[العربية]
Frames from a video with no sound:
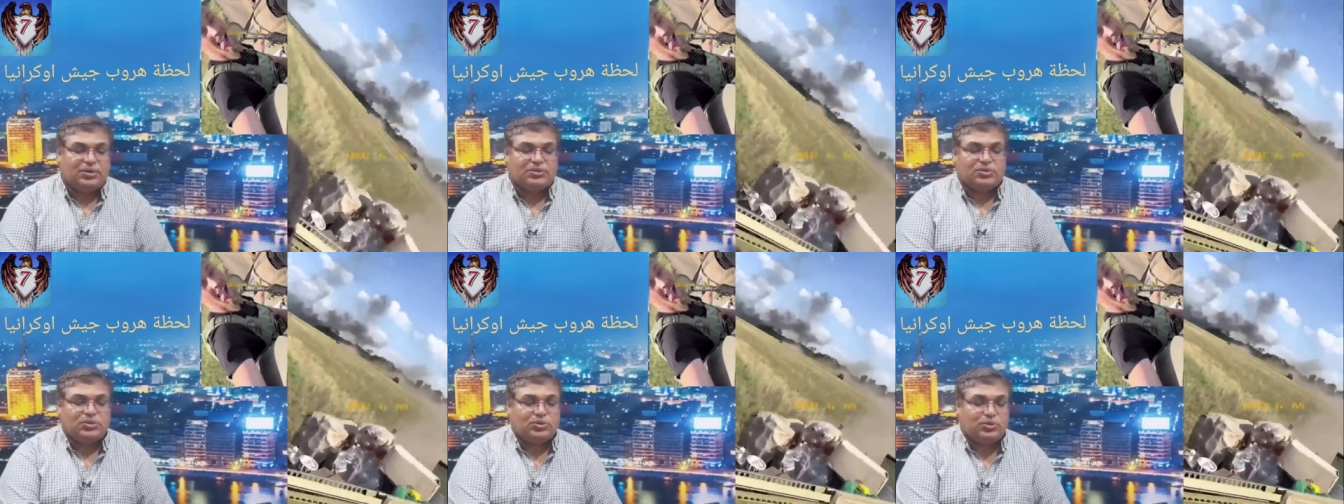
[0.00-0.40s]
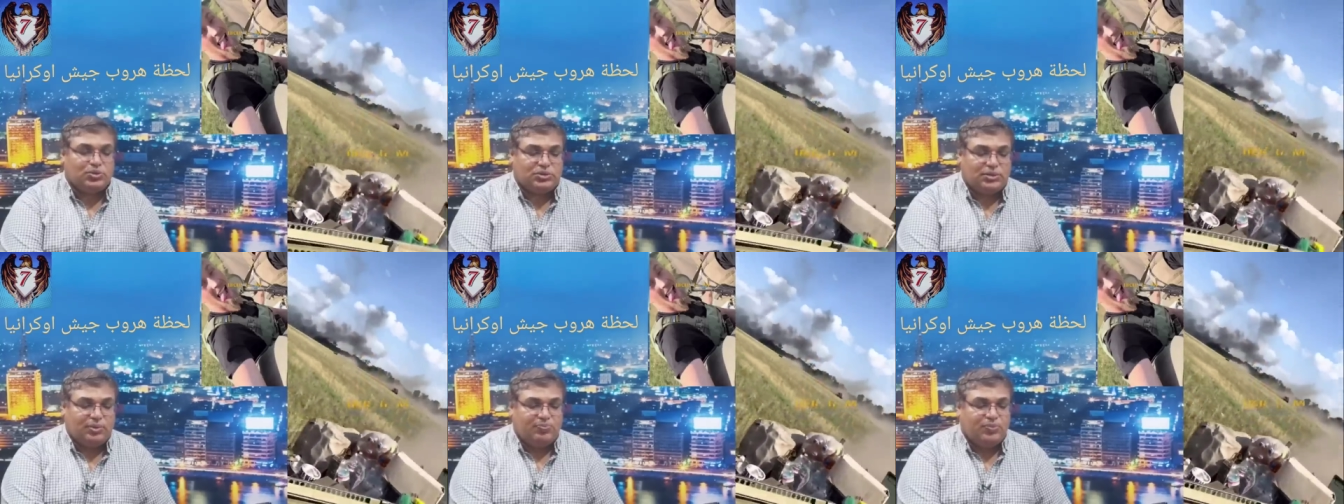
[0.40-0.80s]
يقصد
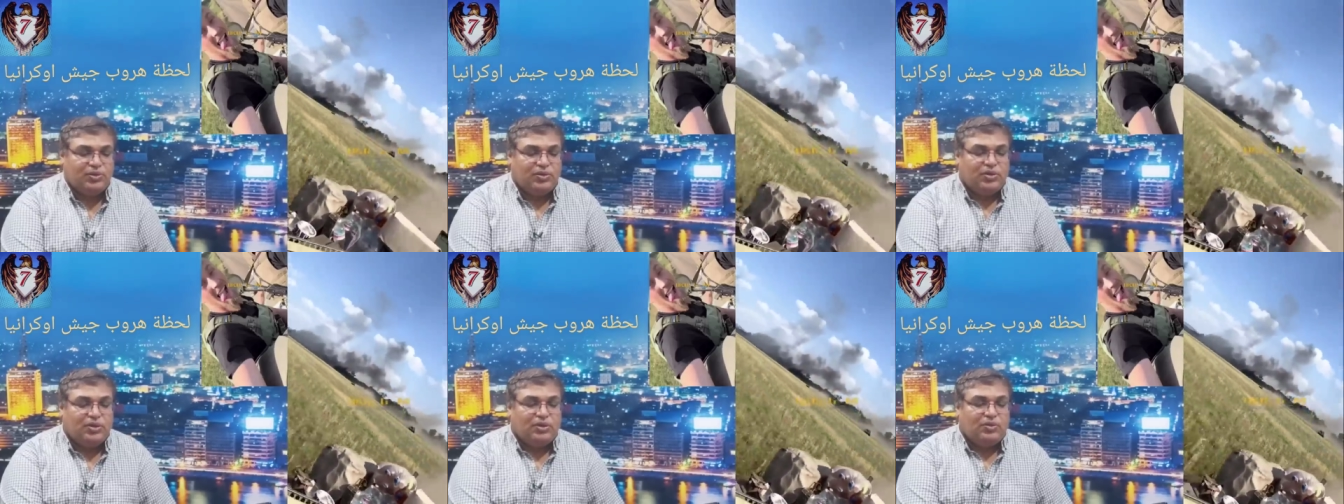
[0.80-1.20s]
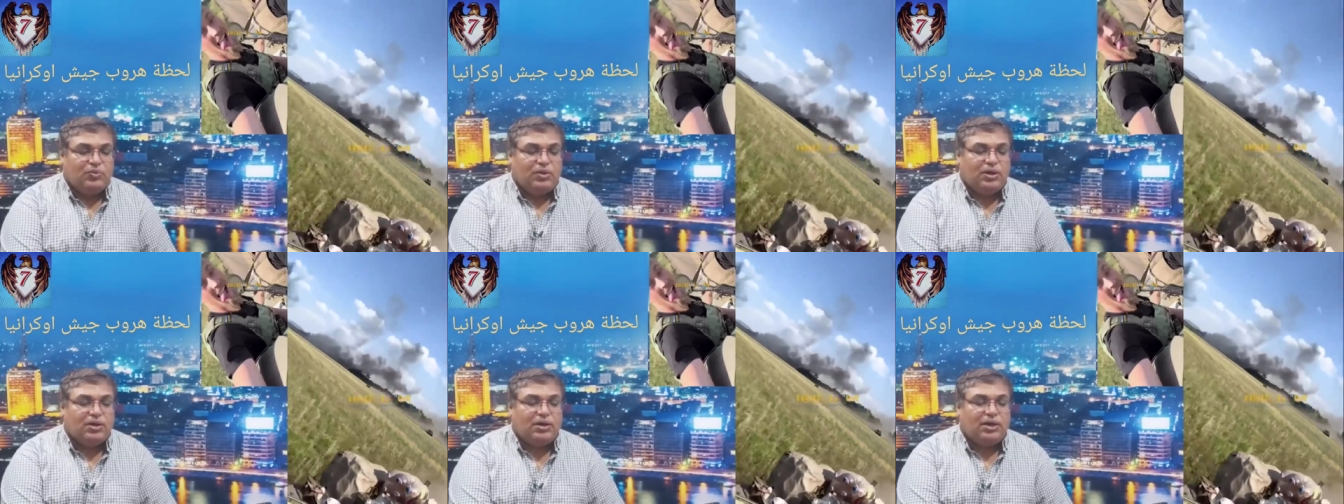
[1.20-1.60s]
روسيا
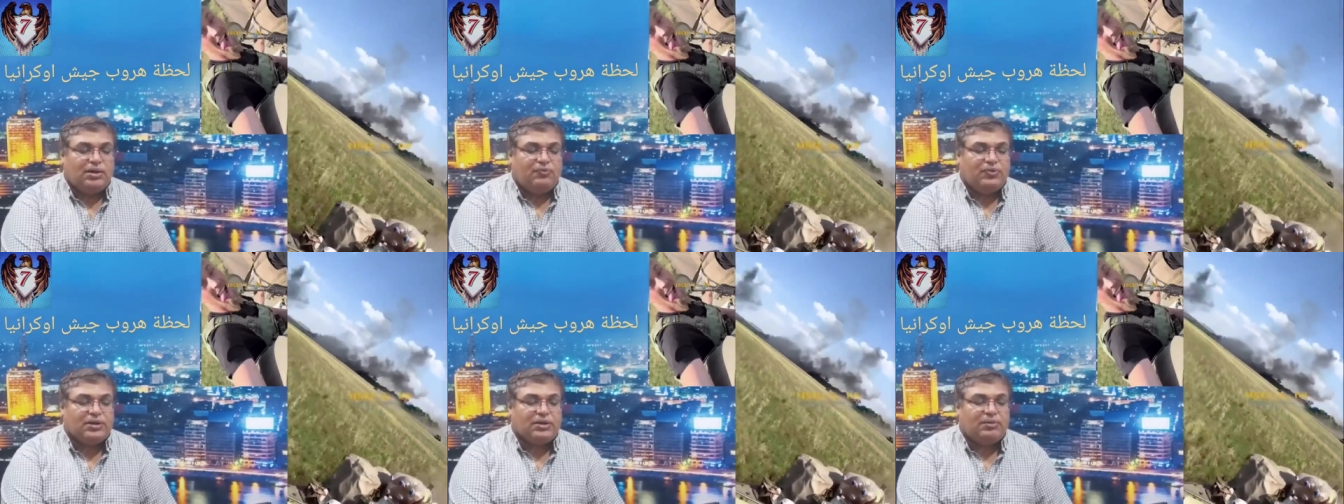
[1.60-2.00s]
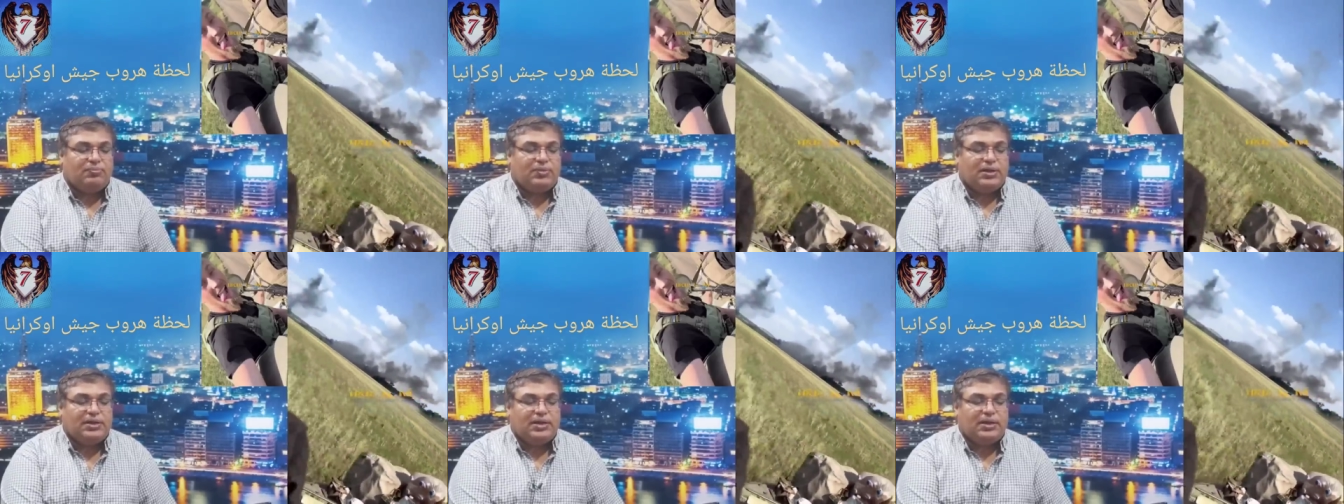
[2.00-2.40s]
وقال في
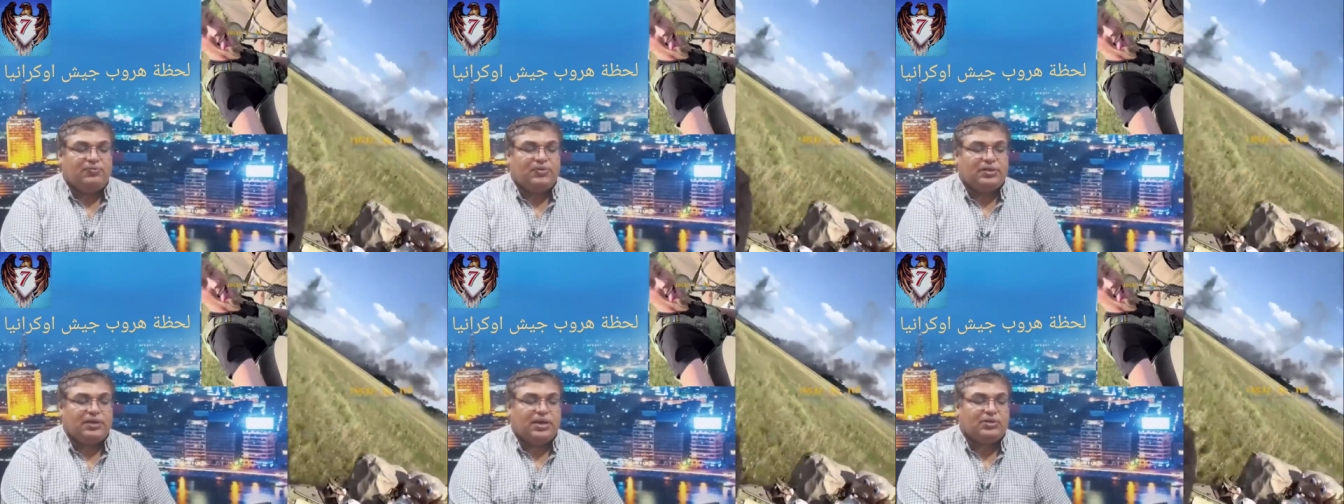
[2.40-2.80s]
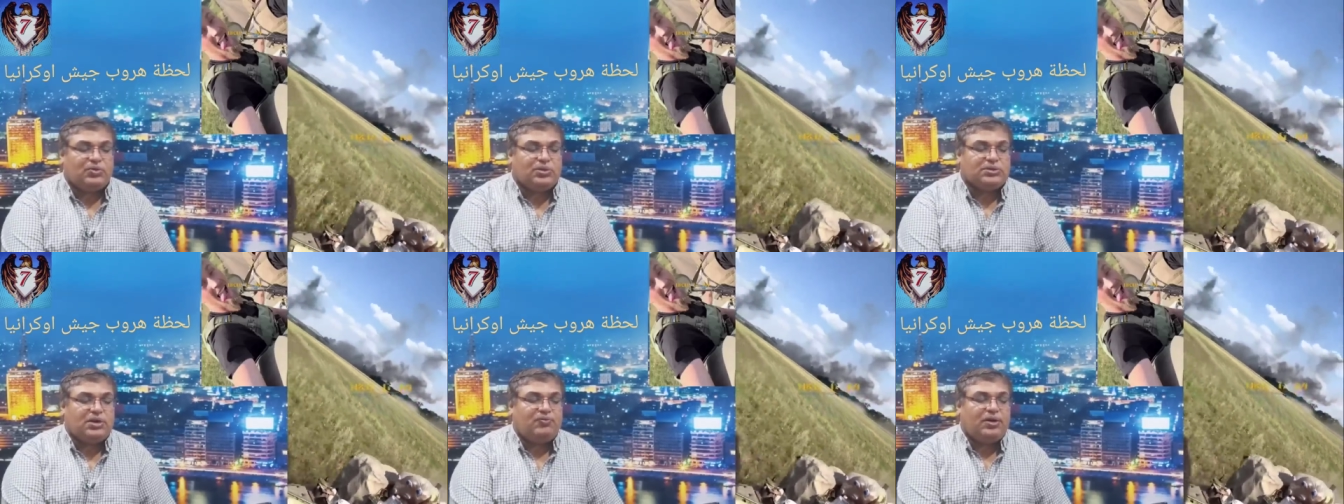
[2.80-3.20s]
قمة لحلف الناتو
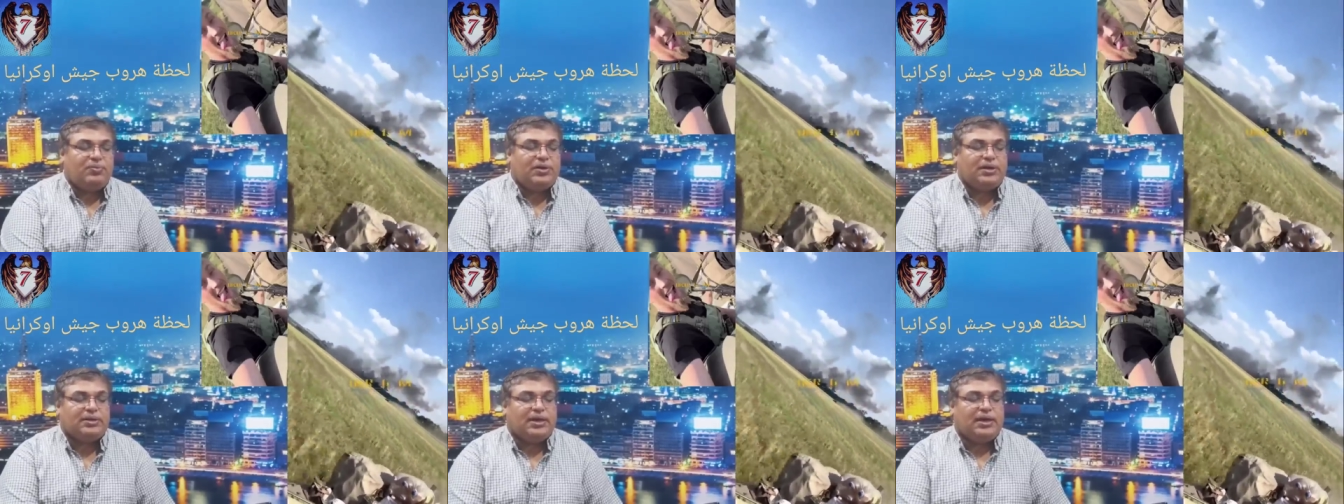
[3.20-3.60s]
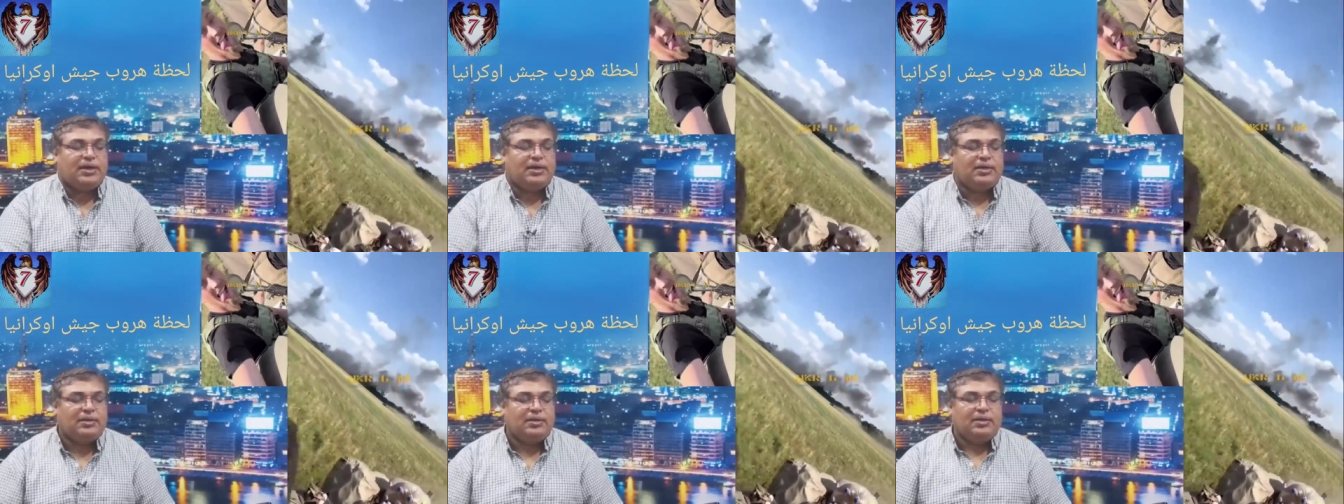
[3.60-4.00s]
وصفها
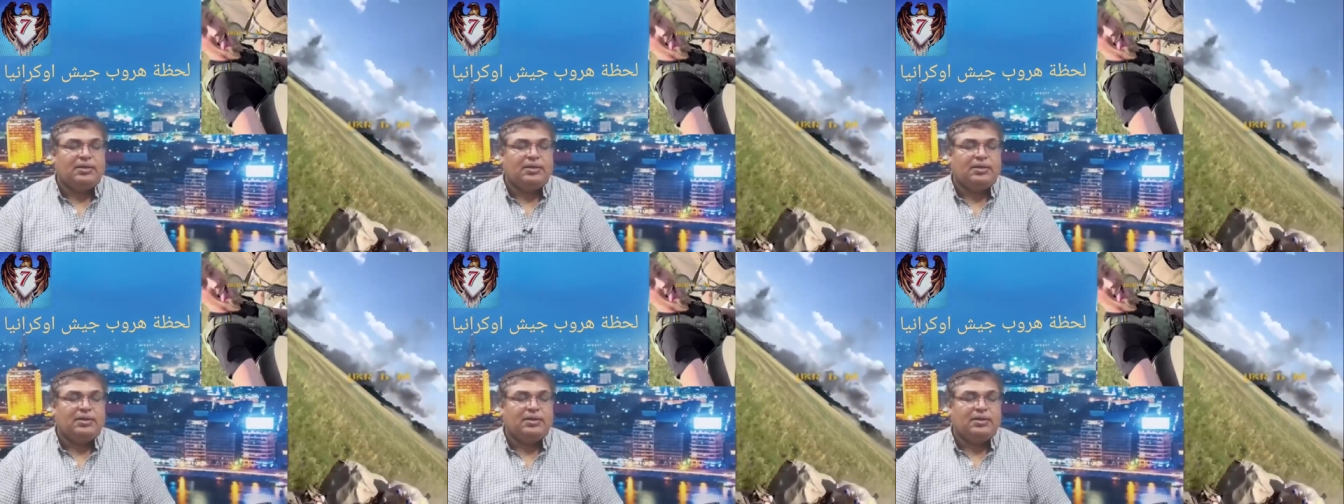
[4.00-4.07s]
بأنها